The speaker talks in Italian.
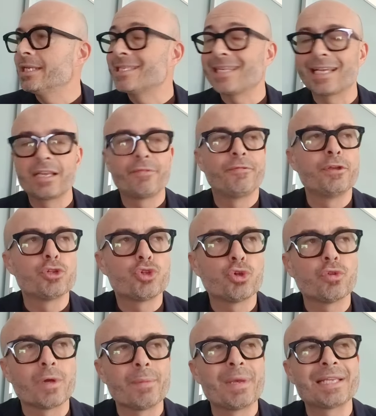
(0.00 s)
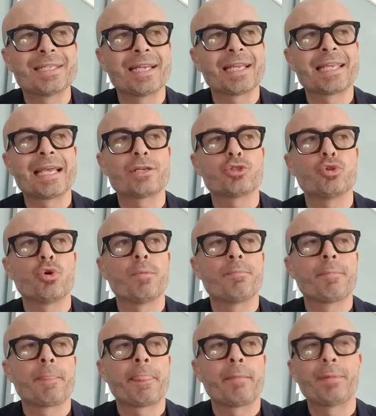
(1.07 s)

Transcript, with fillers: il sacrificio dovrebbe essere chiesto